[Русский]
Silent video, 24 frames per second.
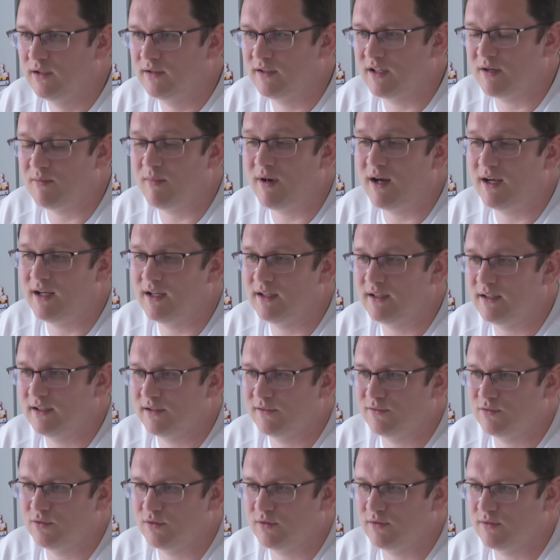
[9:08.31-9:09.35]
нормально на
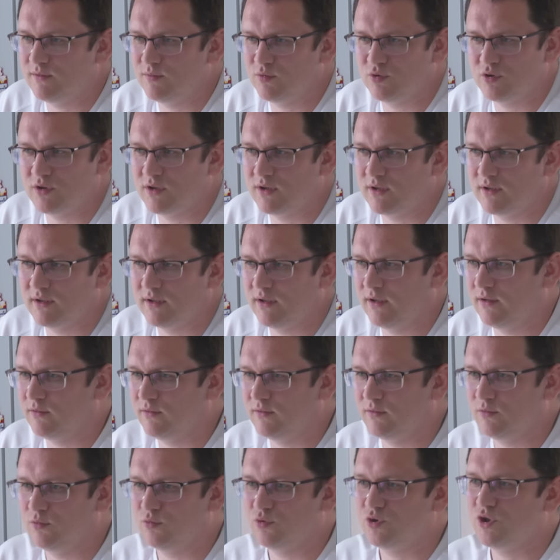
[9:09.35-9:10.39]
это все относились, потому что
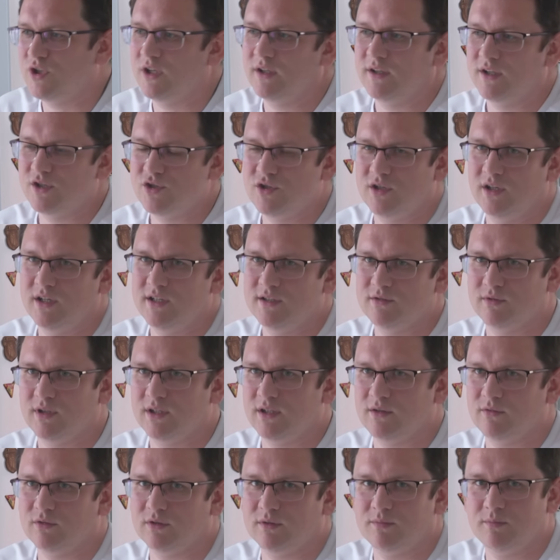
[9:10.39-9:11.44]
уже начались вот
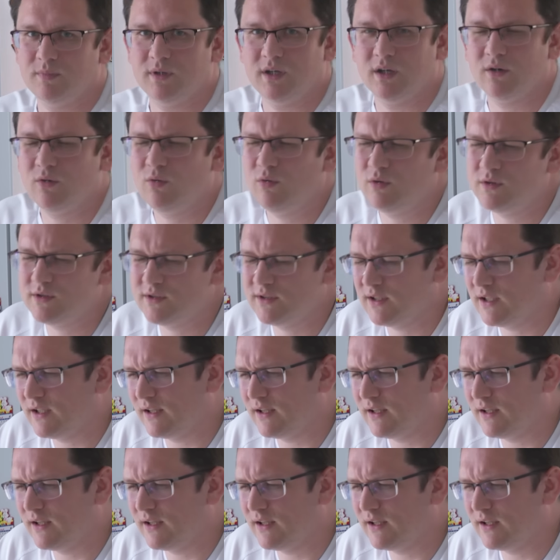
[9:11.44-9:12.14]
эти вот перекосы,